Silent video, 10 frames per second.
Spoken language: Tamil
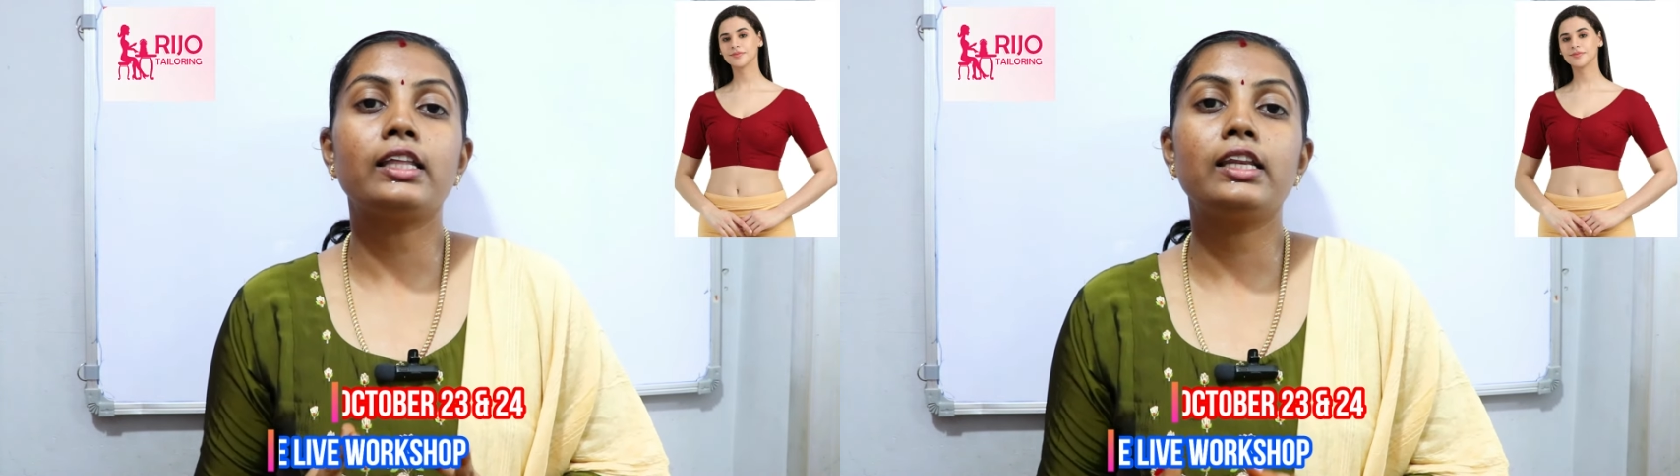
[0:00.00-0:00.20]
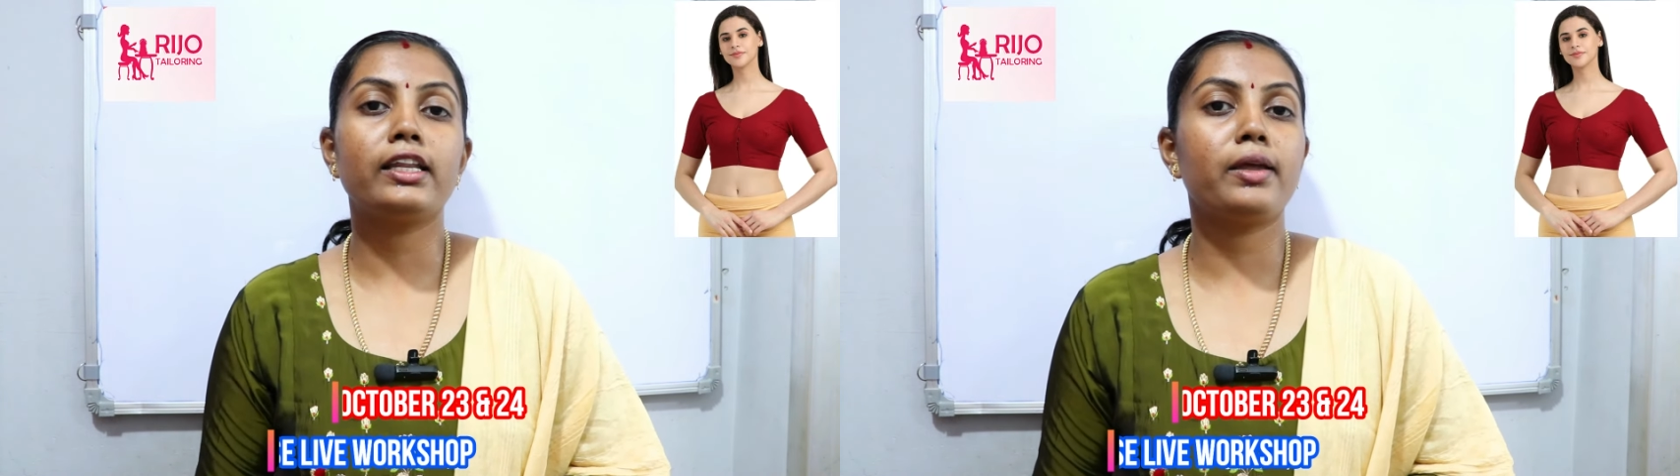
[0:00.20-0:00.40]

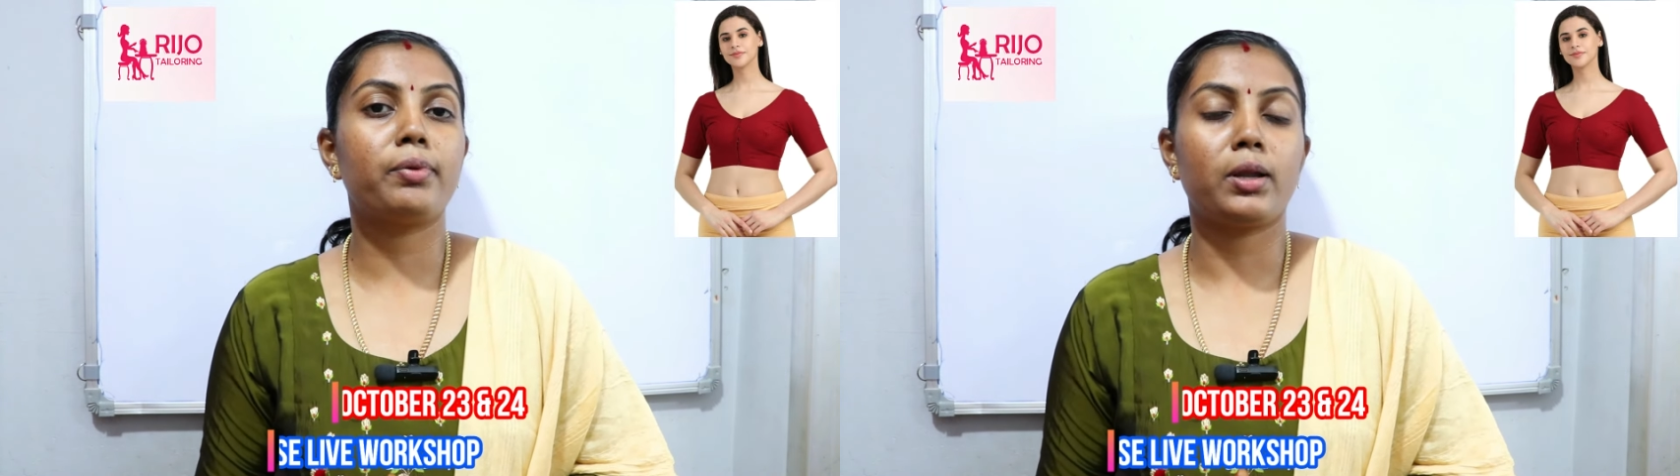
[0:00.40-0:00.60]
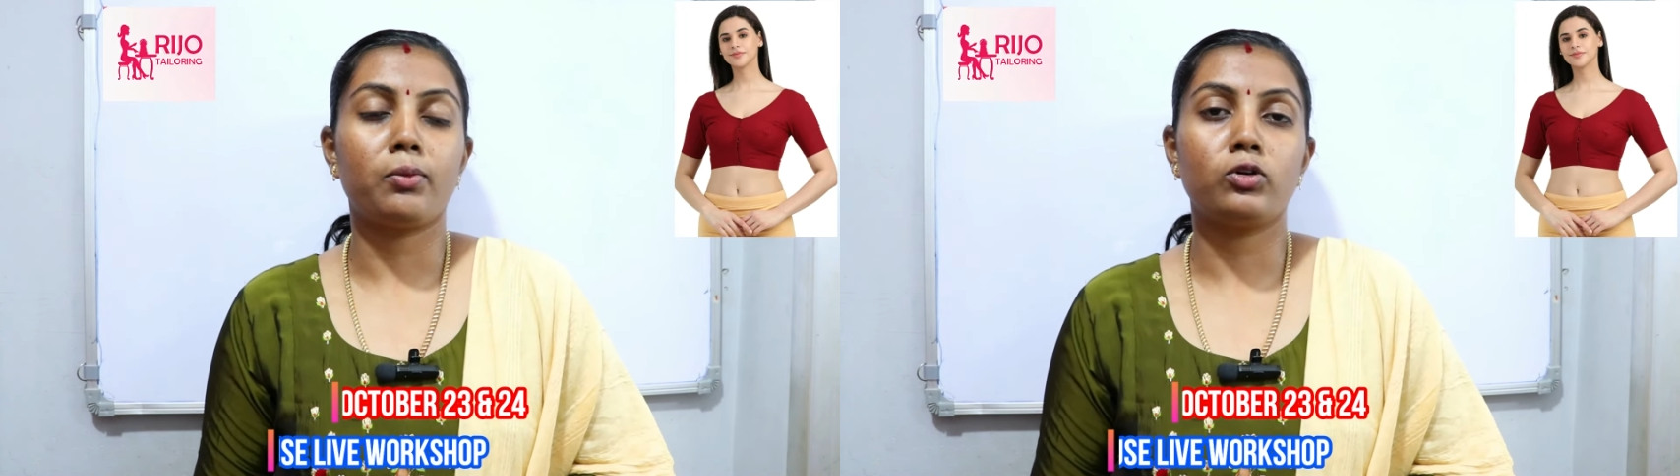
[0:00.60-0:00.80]
அதுல
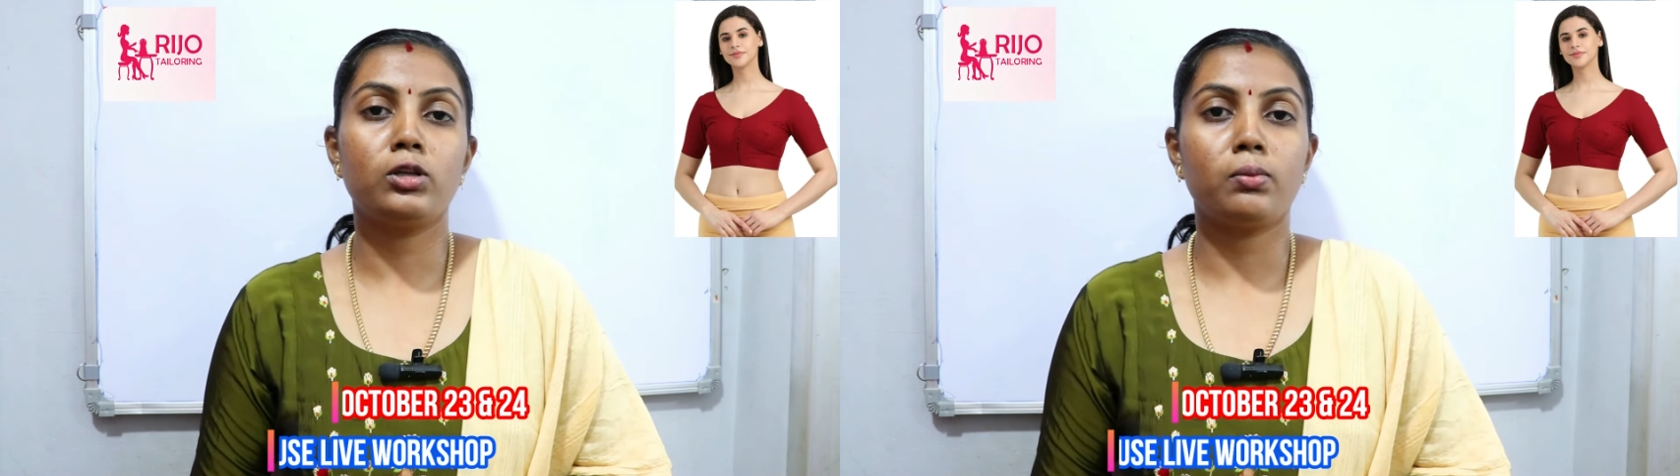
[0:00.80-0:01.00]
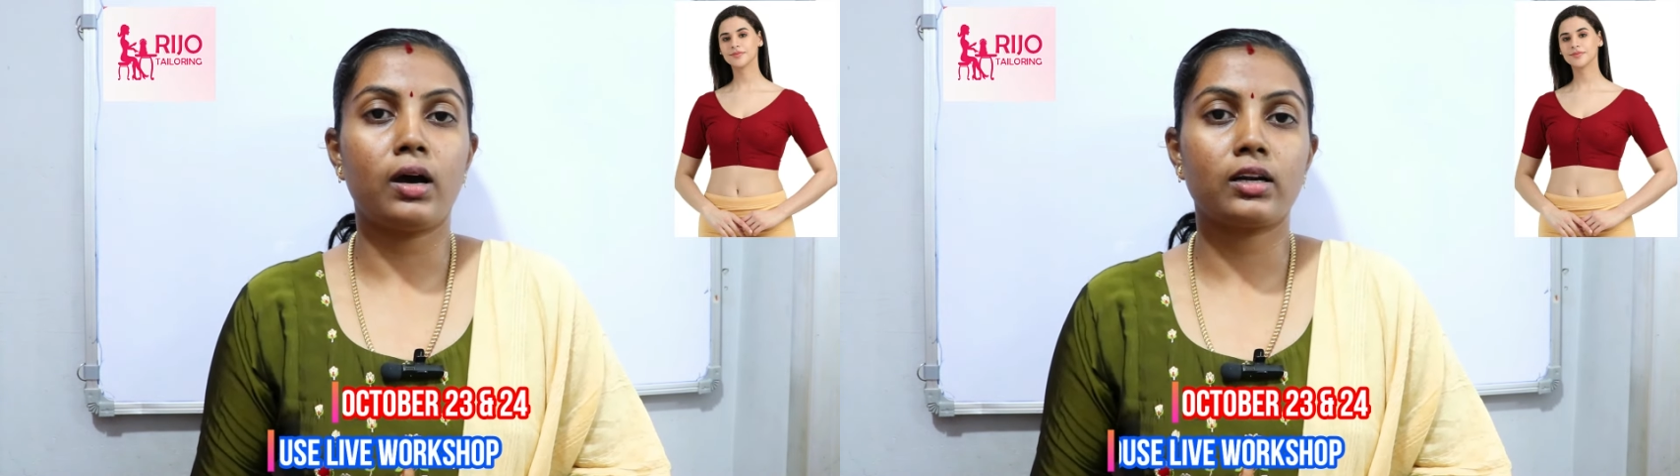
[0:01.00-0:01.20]
இருந்து எப்படி நம்ம
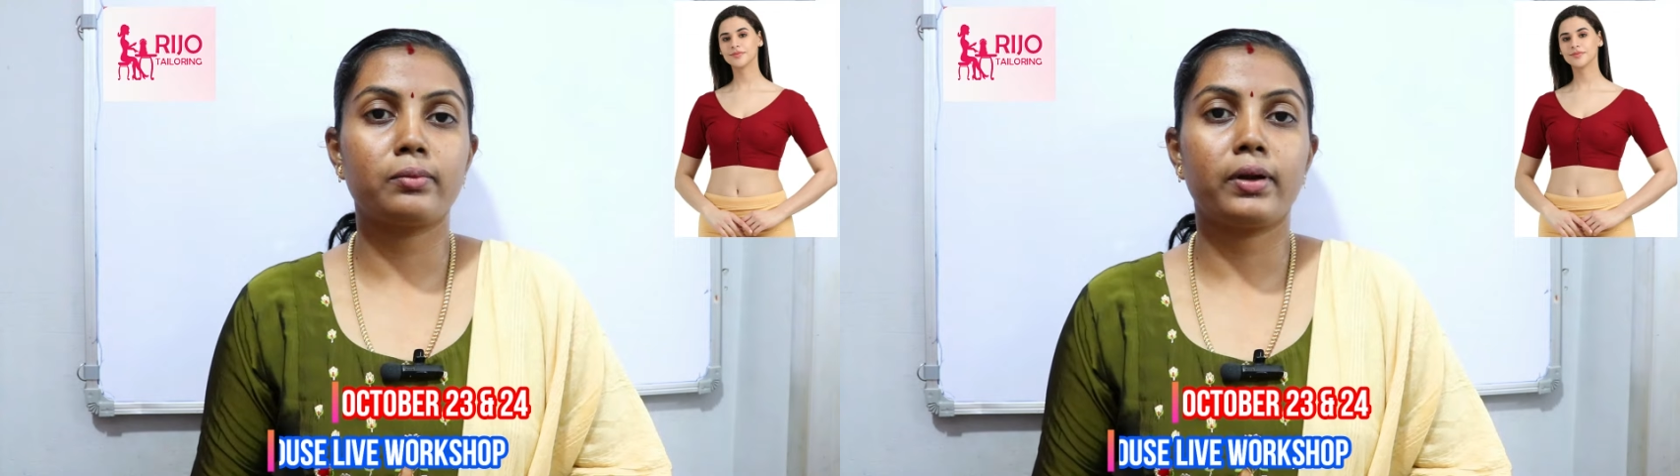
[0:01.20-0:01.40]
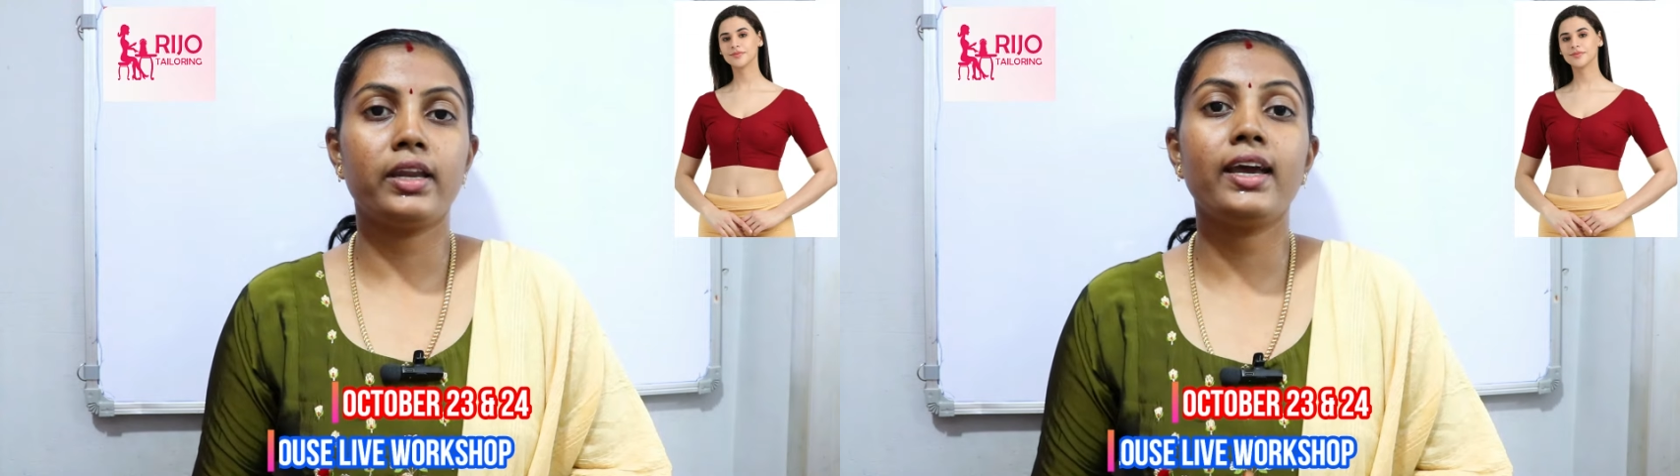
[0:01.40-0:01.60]
வந்து
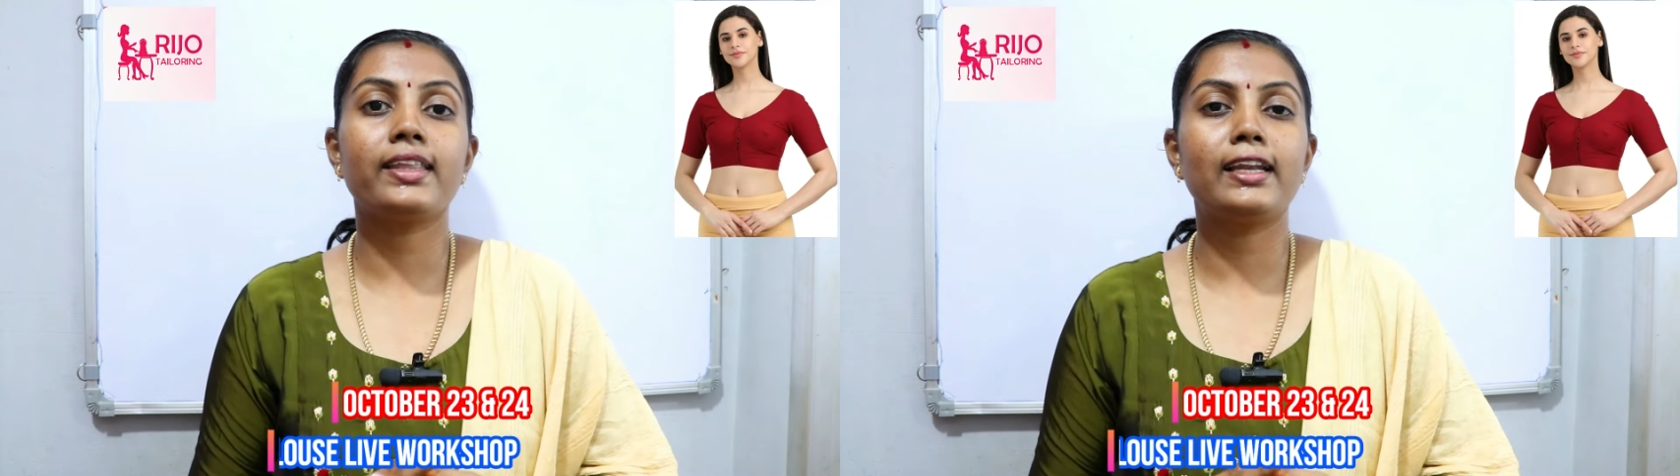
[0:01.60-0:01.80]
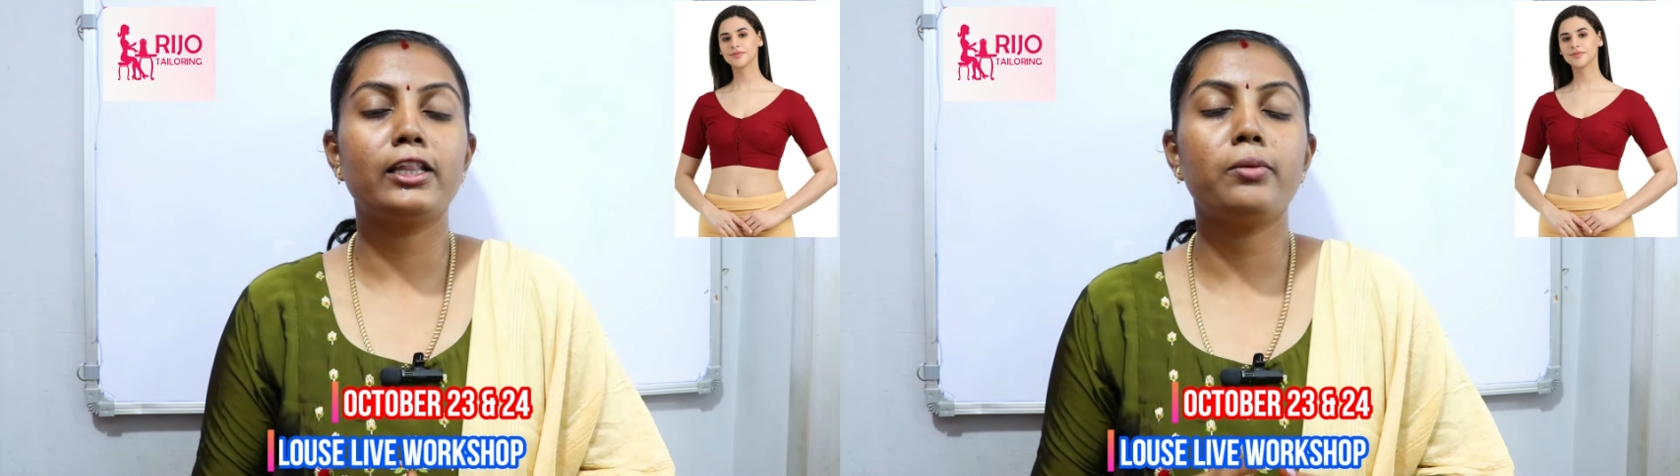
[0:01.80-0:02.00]
மார்க் பண்ணி
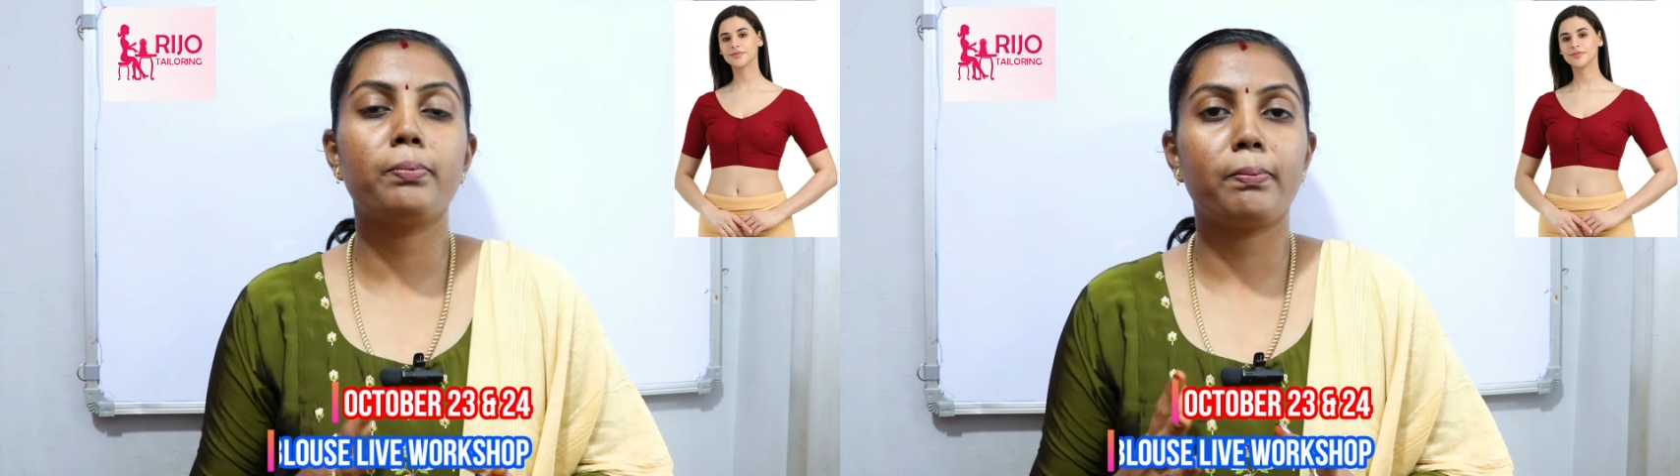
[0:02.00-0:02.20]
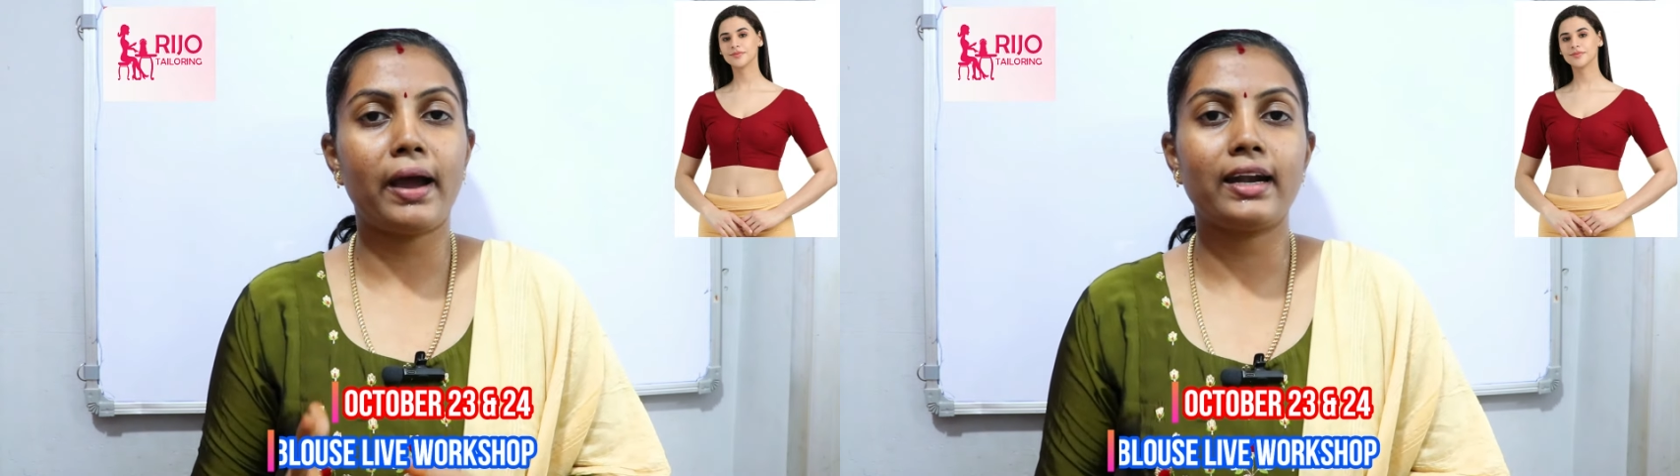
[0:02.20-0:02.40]
அதுல இருந்து